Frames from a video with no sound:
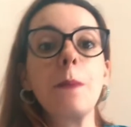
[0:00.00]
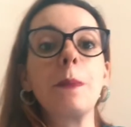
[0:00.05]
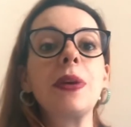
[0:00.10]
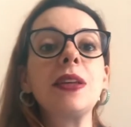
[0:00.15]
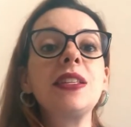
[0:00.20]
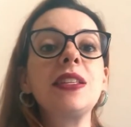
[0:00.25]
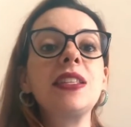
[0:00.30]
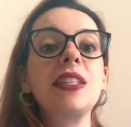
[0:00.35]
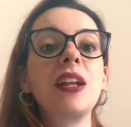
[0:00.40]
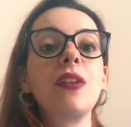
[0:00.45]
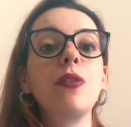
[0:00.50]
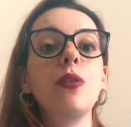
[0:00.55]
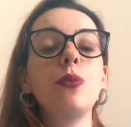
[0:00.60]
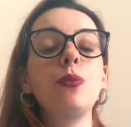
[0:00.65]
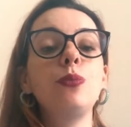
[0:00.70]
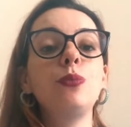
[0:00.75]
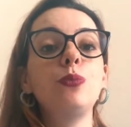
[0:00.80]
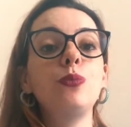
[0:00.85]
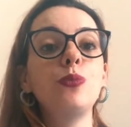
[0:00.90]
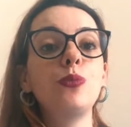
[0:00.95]
mas estava
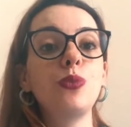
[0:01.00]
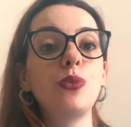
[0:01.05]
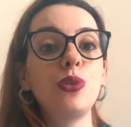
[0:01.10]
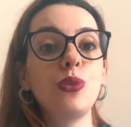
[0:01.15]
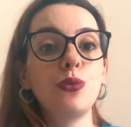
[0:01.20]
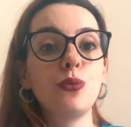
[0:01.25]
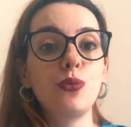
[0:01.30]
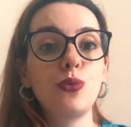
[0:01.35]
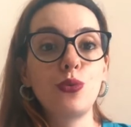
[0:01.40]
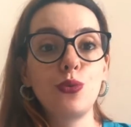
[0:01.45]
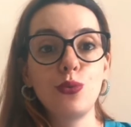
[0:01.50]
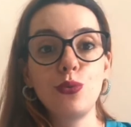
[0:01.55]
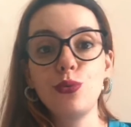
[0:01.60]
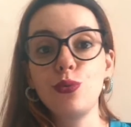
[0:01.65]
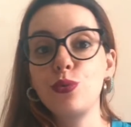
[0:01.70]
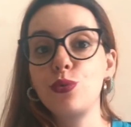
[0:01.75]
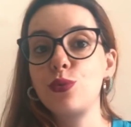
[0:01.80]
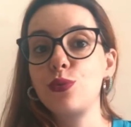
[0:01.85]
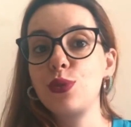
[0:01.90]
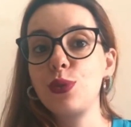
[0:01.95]
com os, os
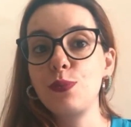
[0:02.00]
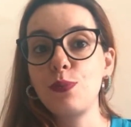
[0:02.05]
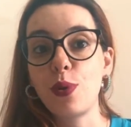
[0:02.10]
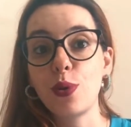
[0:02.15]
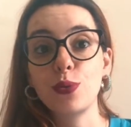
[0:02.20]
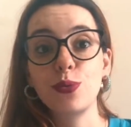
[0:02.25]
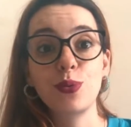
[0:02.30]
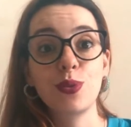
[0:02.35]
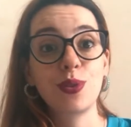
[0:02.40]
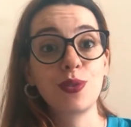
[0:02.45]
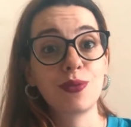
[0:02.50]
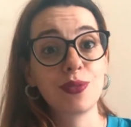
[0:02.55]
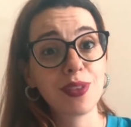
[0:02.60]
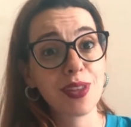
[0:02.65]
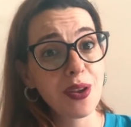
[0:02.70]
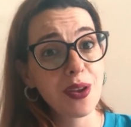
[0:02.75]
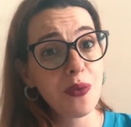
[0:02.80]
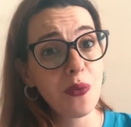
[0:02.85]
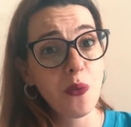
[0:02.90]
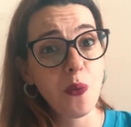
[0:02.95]
juros e os impostos
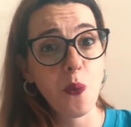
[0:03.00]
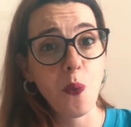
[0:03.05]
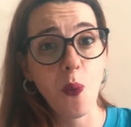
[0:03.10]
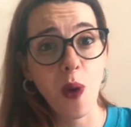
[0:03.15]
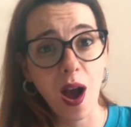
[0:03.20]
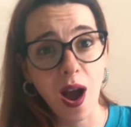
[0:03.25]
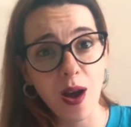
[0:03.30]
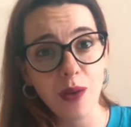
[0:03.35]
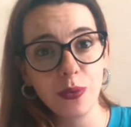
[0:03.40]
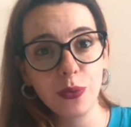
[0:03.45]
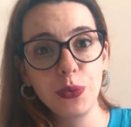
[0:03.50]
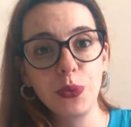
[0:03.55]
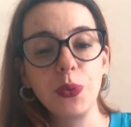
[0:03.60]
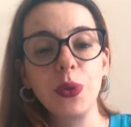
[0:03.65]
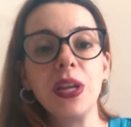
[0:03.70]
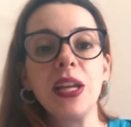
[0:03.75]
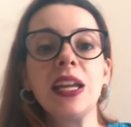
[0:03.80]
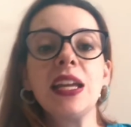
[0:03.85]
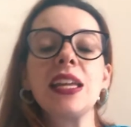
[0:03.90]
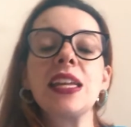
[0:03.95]
tão alto